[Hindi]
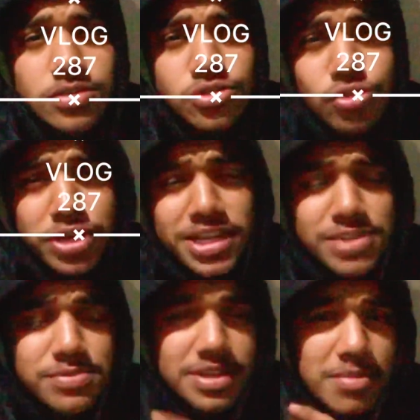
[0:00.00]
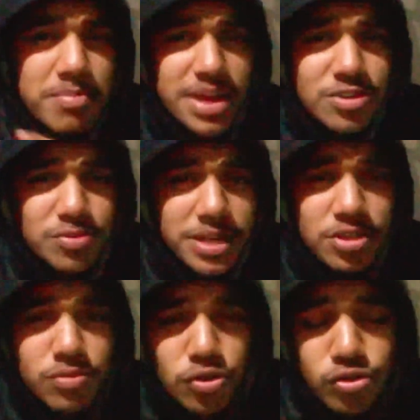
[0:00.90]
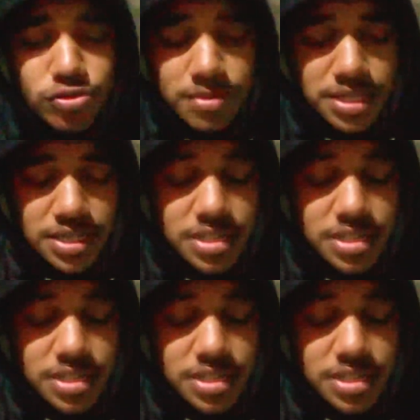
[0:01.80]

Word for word: सो है गैस वेलकम बैक टू माई न्यू ब्लॉग तो भाई